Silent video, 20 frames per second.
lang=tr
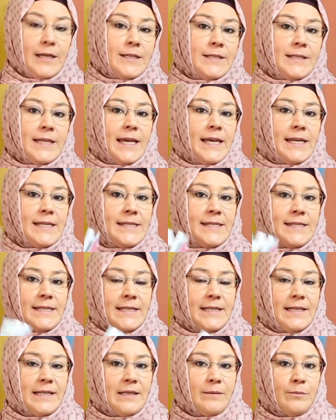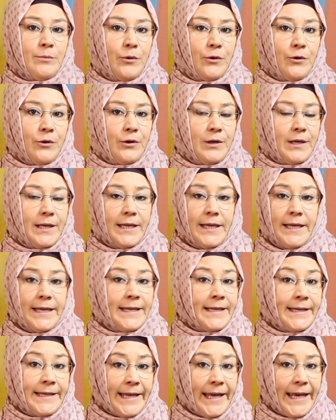tesirli böyle
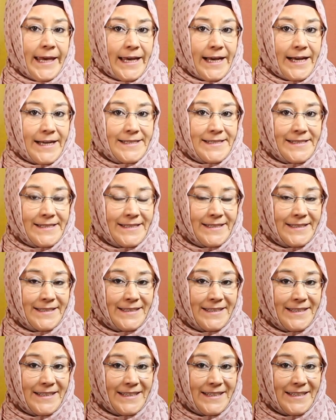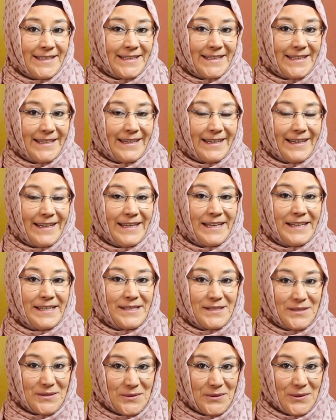ne yazdın diye
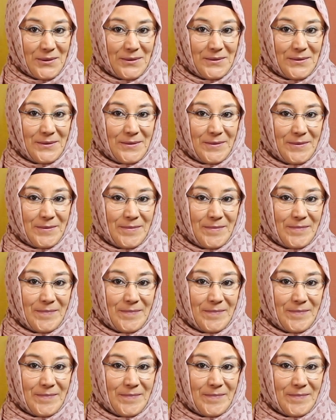sordum.